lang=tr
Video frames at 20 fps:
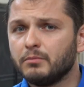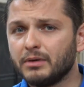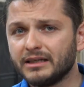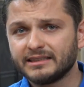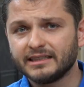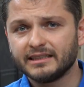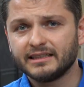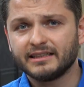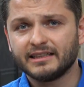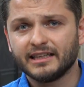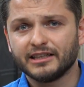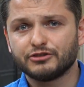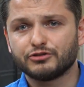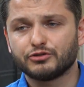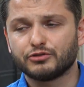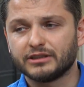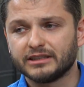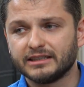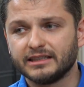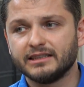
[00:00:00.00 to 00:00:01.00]
Bahsettikten
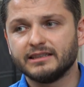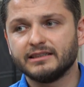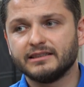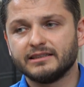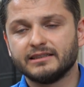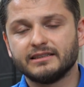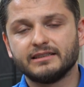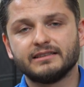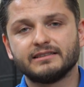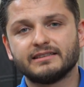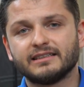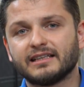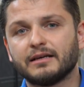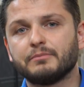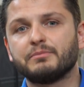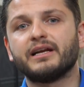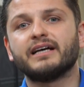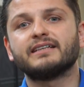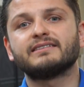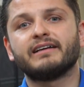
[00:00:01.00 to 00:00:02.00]
sonra da e,
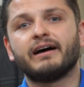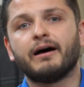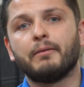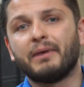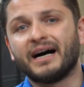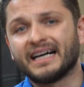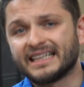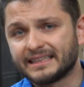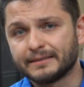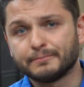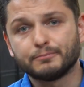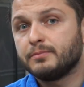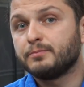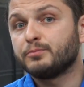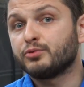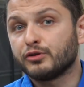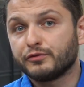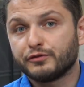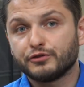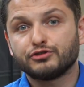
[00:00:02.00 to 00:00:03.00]
zaten biraz daha baktım.
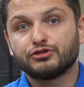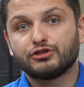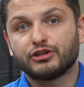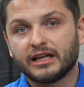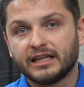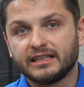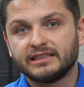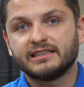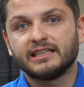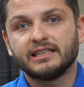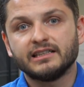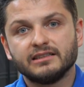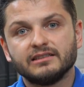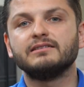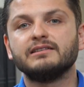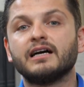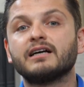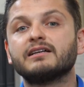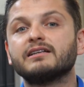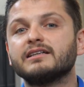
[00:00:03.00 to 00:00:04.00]
Profesyonelce
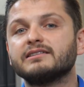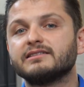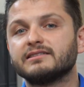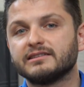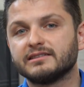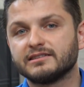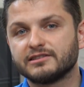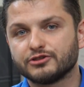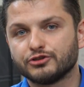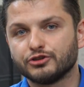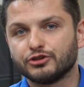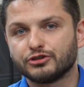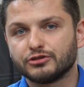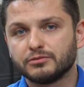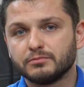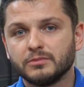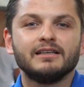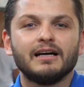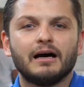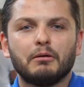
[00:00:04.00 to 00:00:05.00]
yaklaştığınızı
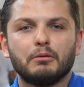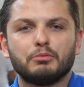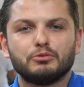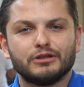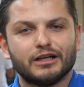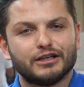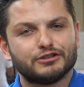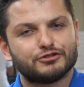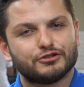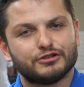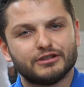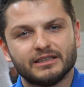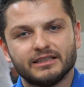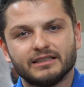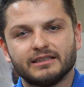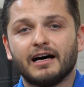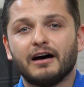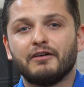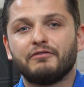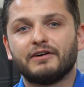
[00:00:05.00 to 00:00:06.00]
gördüm. Ama bundan
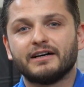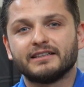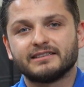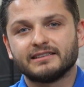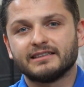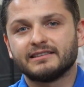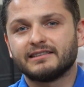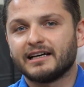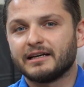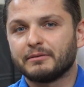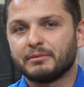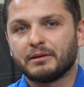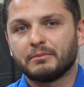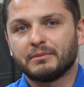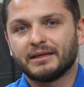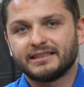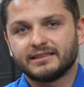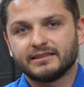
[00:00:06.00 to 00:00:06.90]
sonra daha fazla takip etmeye